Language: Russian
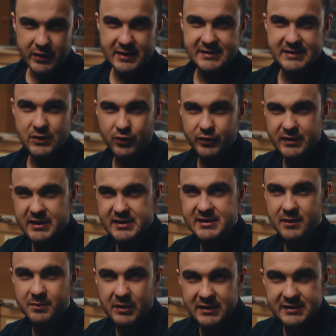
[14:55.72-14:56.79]
если он не
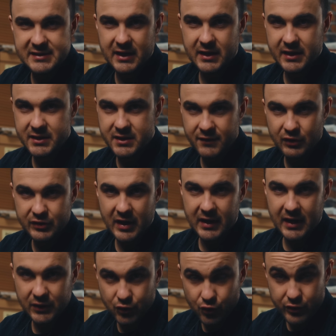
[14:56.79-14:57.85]
забыл закрыть его
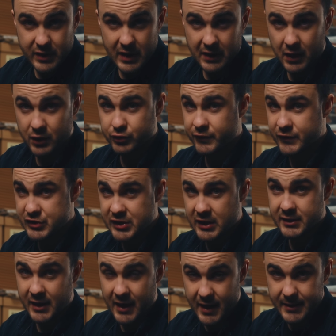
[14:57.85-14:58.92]
накануне, как
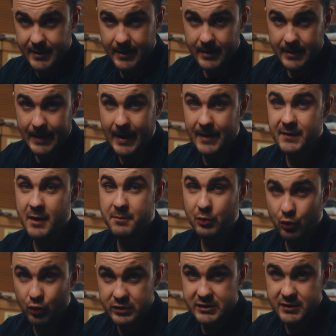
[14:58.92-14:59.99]
утверждал ранее, а
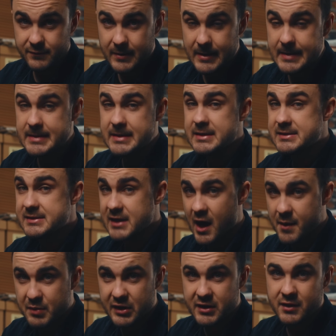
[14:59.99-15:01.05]
напротив, не
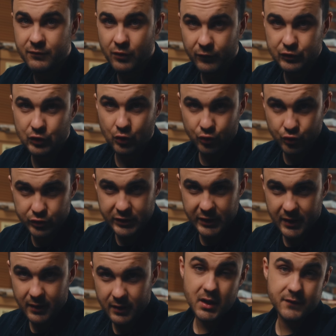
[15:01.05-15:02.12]
запер его в то
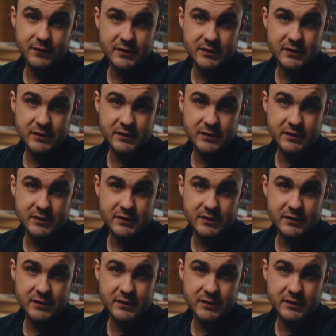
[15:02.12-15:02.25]
утро. Ко